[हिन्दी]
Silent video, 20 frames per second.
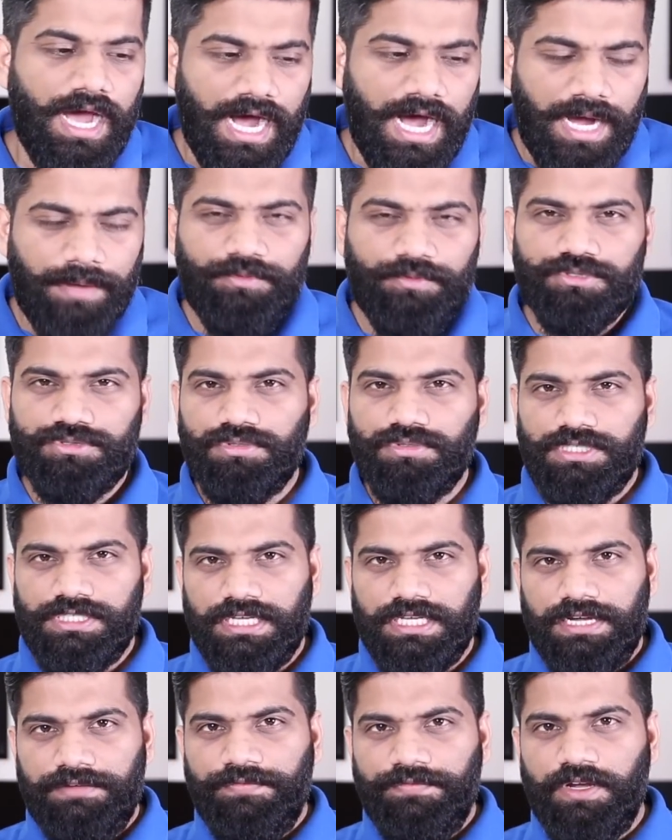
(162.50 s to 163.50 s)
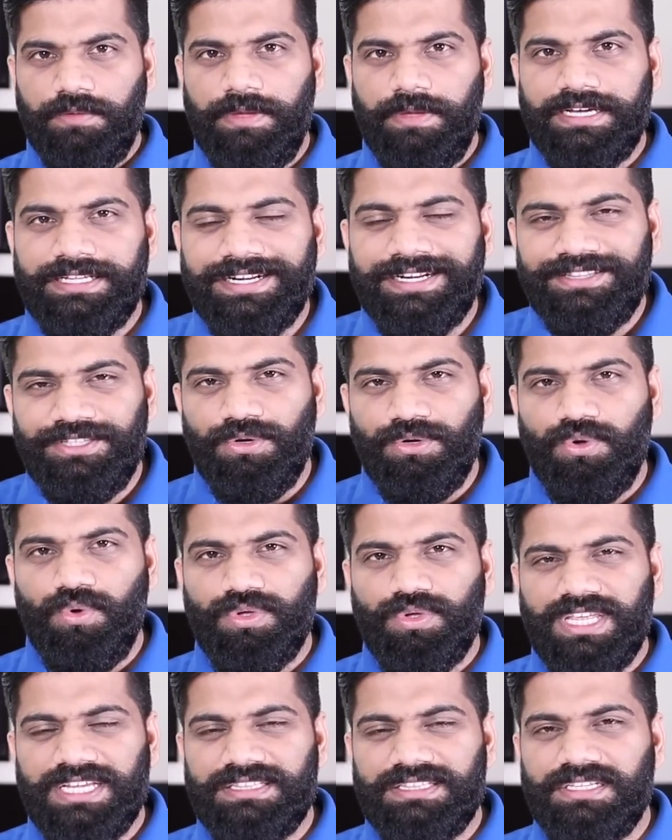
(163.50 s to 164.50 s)
आप दोस्तों क्या फीडबैक रखते हो
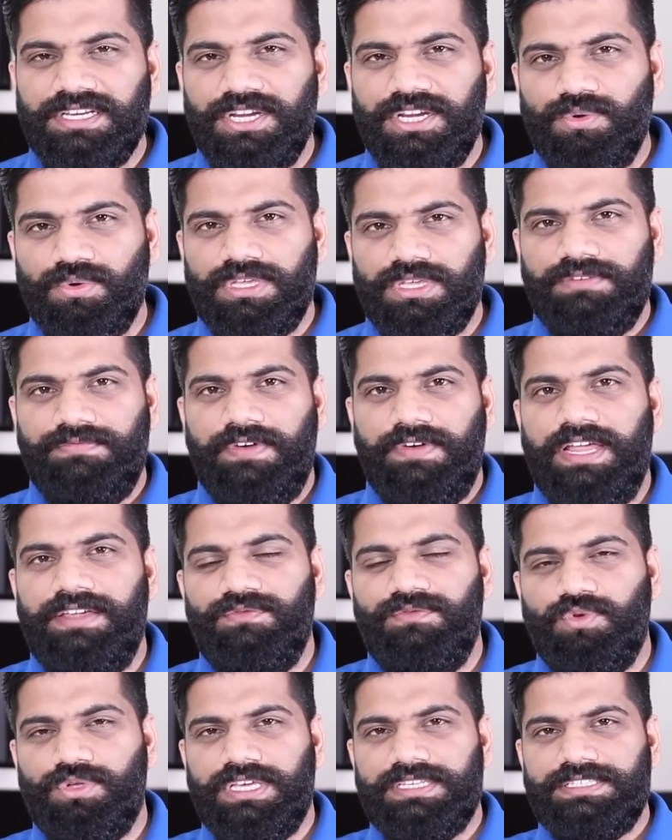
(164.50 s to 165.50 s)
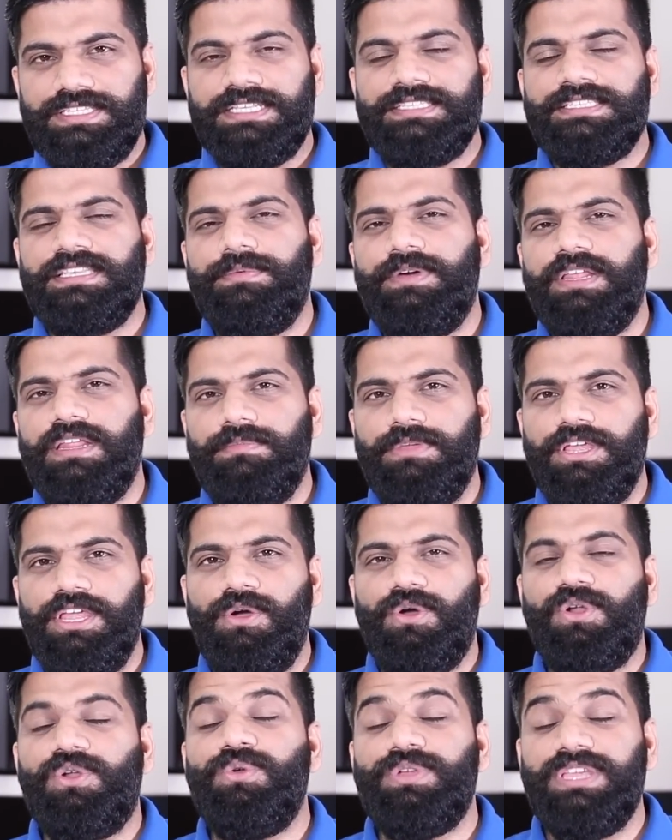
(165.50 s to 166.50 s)
नोकिया थ्री नोकिया फाइव नोकिया सिक्स के बारे में
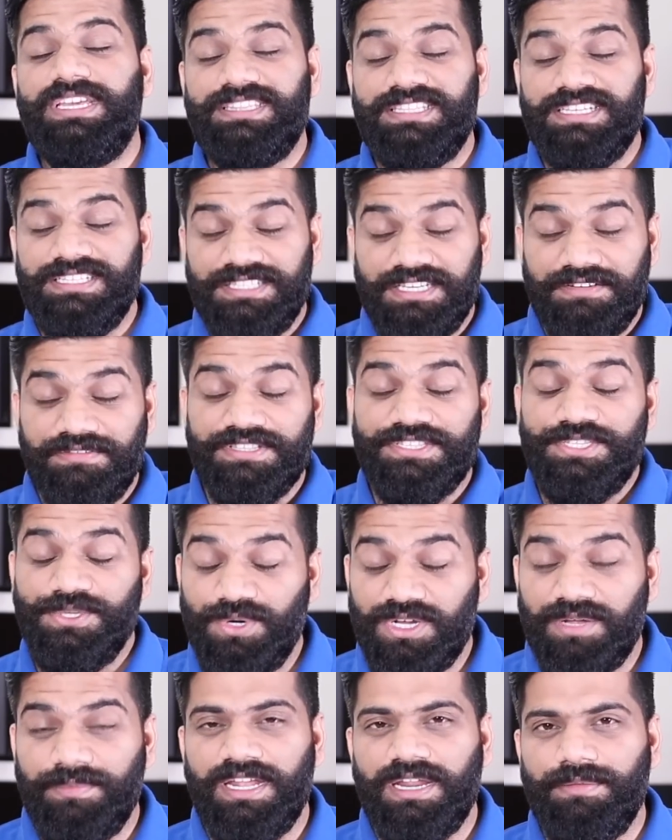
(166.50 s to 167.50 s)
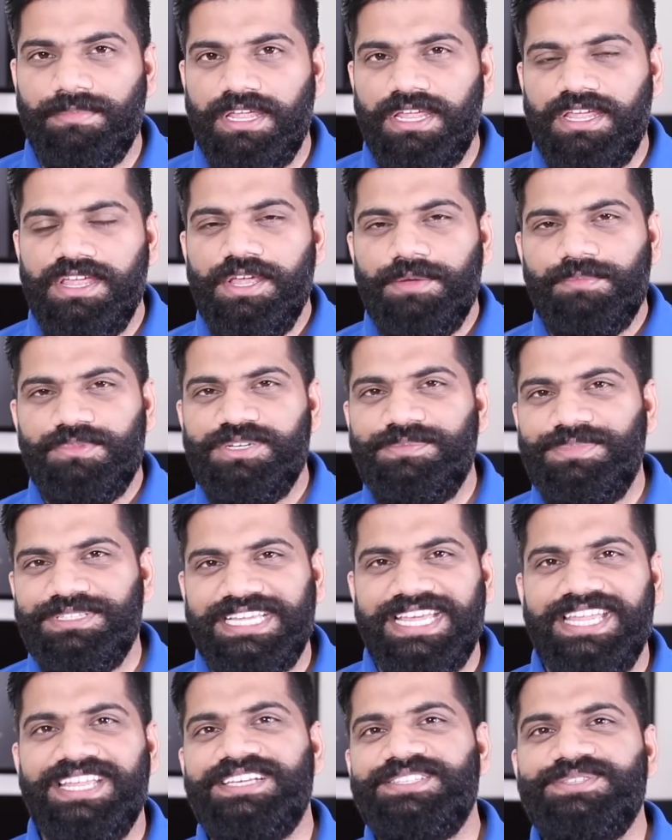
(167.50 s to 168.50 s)
और नोकिया थ्री थ्री वन जीरो के बारे में मुझे
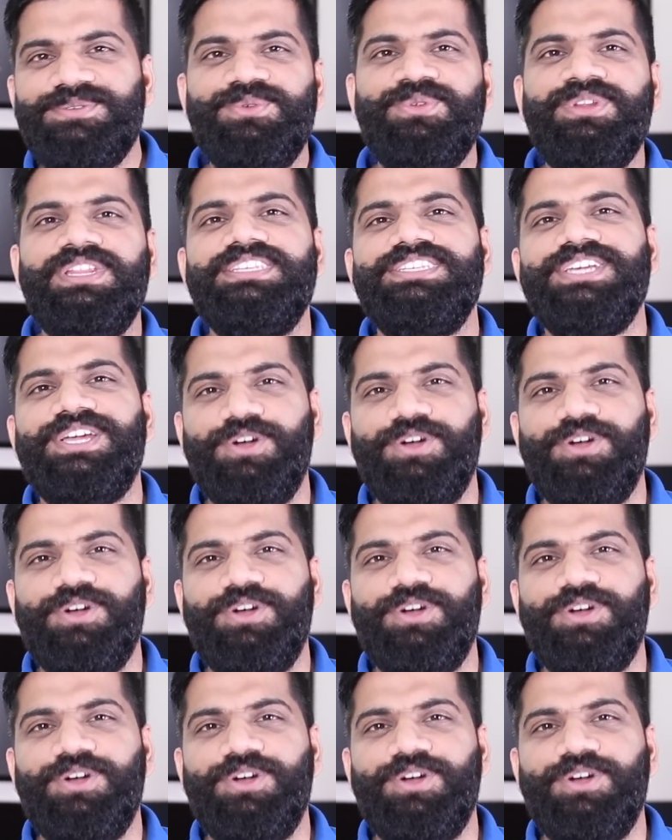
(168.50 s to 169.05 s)
बताइएगा जरूर नीचे